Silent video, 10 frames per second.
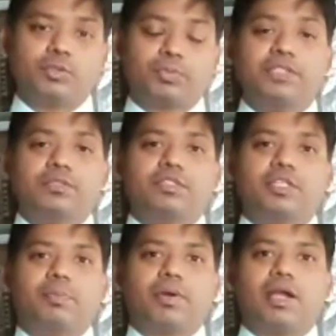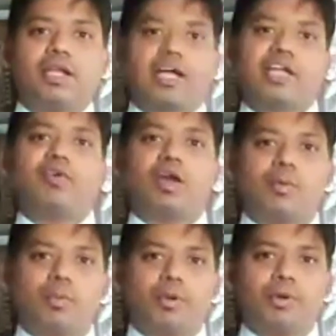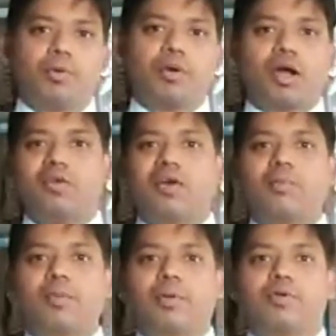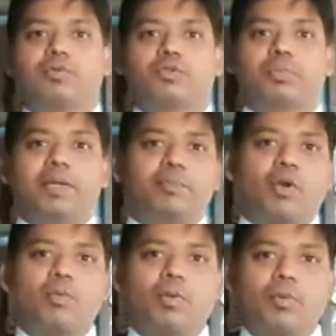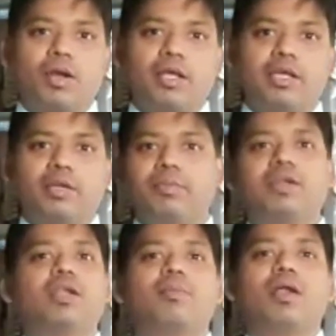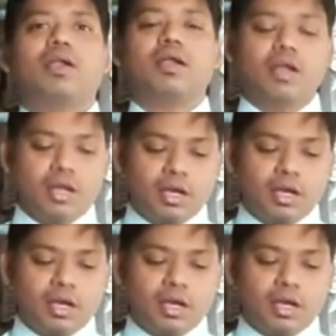ஸ்பைன் சர்ஜரி பண்ணாலே கை வராமல் போயிடும் கால் வராமல் போயிடும் ஸ்பைன் ப்ராப்ளம்னாலே இனிமேட்டு நம்மளால்